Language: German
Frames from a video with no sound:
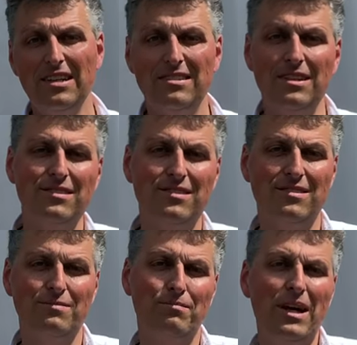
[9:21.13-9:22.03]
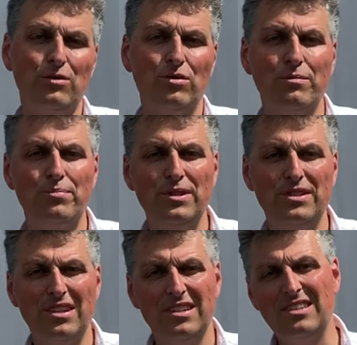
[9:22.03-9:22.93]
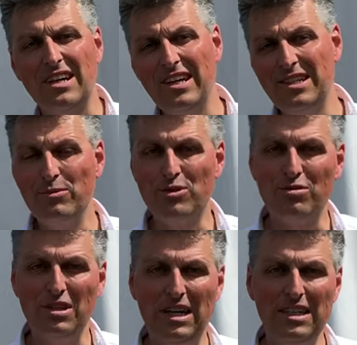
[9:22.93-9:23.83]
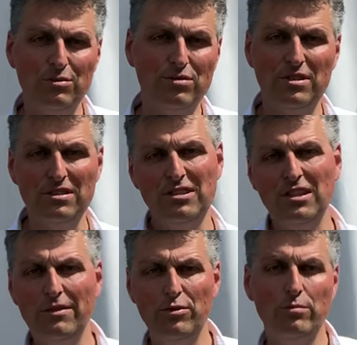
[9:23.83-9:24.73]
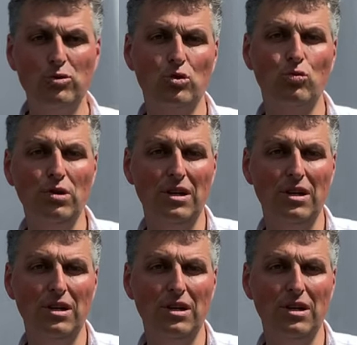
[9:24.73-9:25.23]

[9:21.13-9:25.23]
Das macht euer Bild dreidimensional und das sieht dann einfach noch ein bisschen cooler